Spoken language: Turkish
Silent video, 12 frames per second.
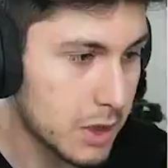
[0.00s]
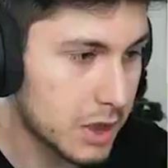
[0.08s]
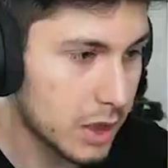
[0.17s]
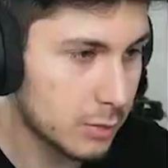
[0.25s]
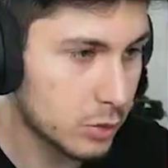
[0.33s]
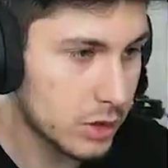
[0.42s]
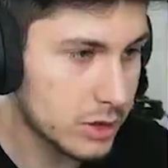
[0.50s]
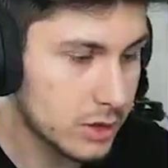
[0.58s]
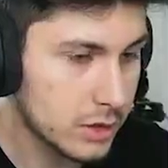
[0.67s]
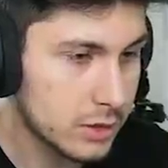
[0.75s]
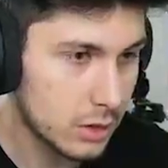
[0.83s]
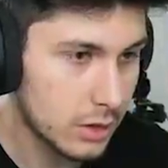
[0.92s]
mekan
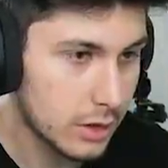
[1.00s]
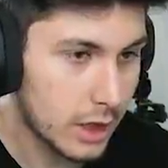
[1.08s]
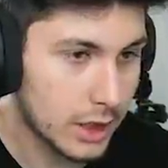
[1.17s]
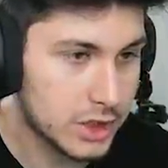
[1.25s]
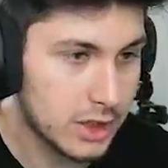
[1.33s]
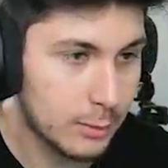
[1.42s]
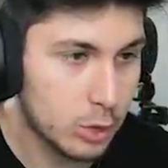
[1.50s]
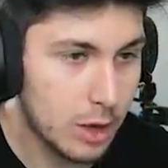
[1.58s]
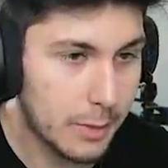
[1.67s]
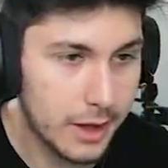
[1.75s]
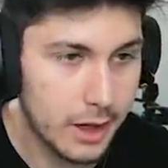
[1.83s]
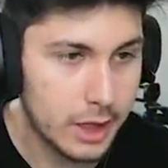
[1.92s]
burası? Gerçekten
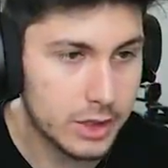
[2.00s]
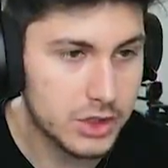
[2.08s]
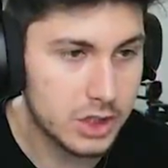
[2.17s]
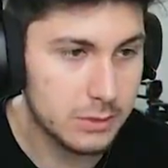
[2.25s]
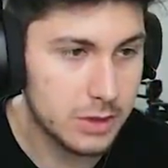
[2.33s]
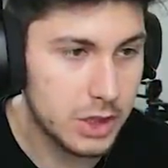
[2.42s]
buraya bayağı araştırdım.